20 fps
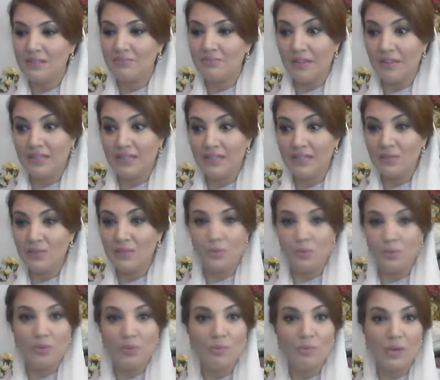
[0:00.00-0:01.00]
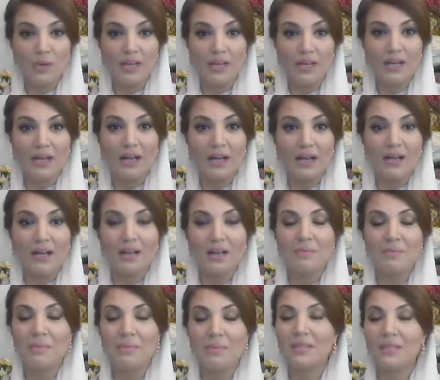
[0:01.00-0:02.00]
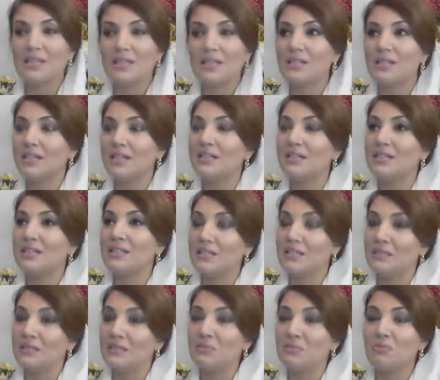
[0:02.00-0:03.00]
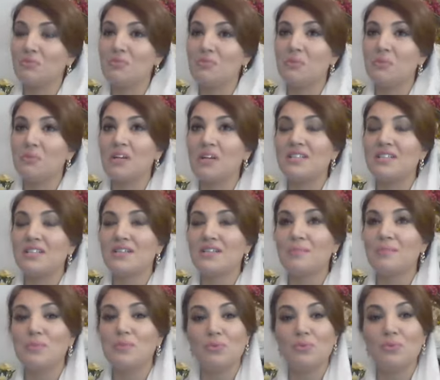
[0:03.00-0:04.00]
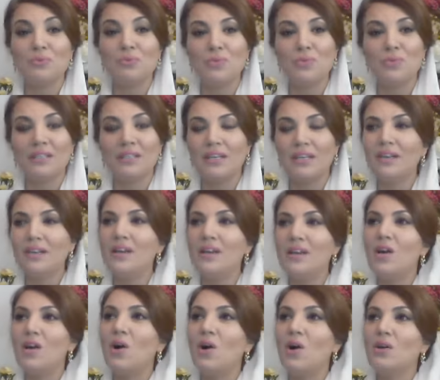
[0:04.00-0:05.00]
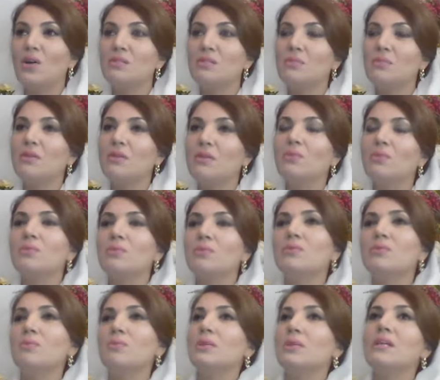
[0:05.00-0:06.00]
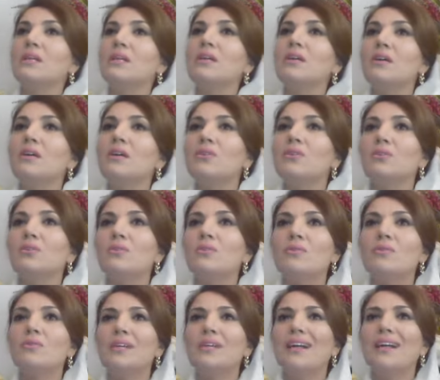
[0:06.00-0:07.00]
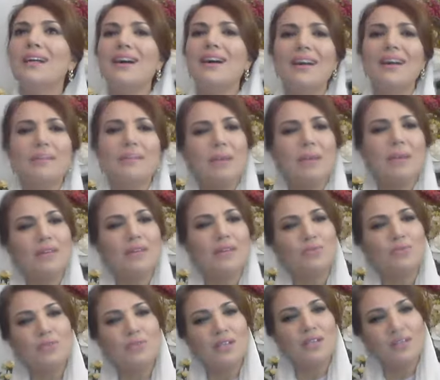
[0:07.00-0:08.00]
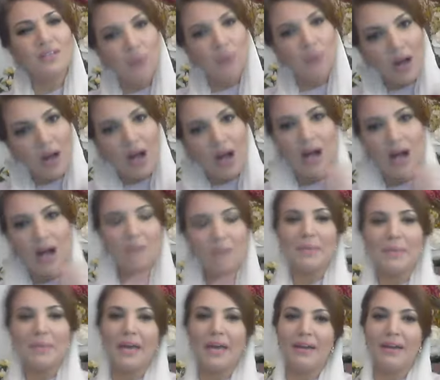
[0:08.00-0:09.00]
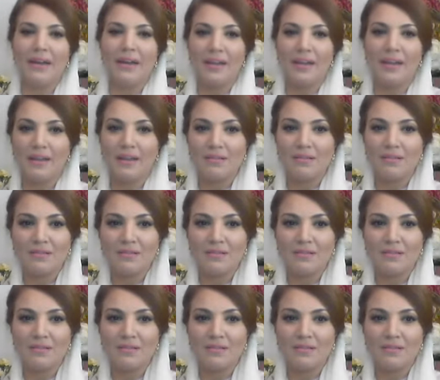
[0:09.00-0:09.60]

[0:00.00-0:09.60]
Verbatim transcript: फाइनली उर्दू बोलने का हमें पता चला कि जी जुल्फी बुखारी साहब भी उर्दू बोलते हैं और जब उन्होंने उर्दू बोली तो उन्होंने कहा अरे भाई यू टर्न तो आप कह रहे हैं